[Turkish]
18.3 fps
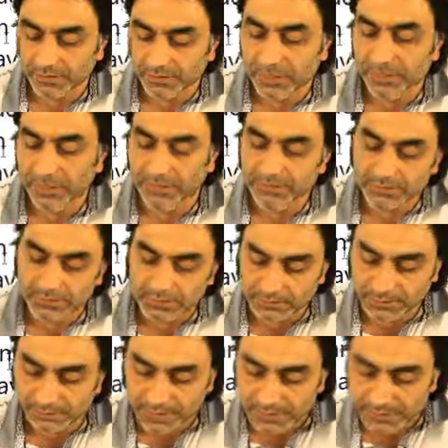than
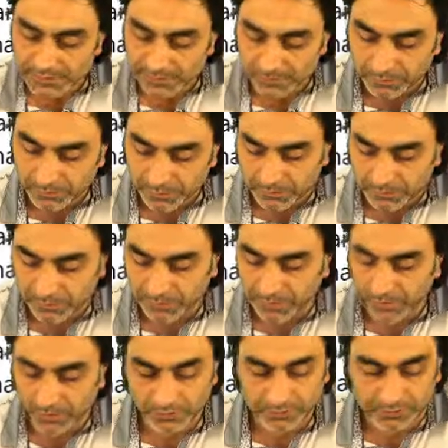the
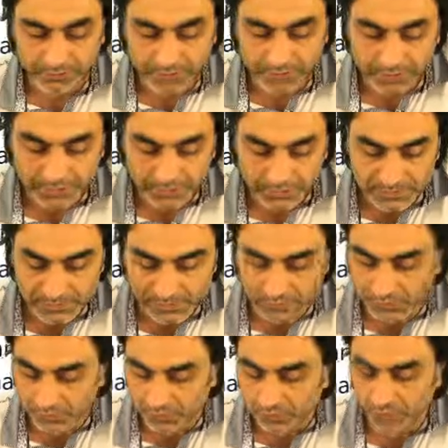testimony of
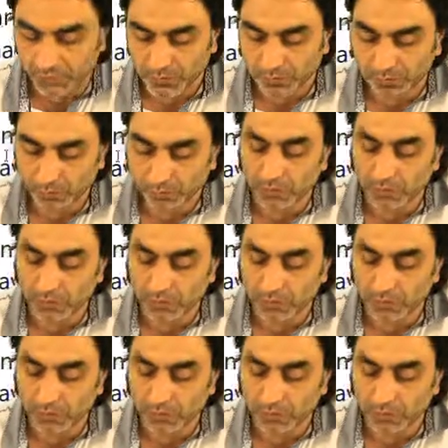these two.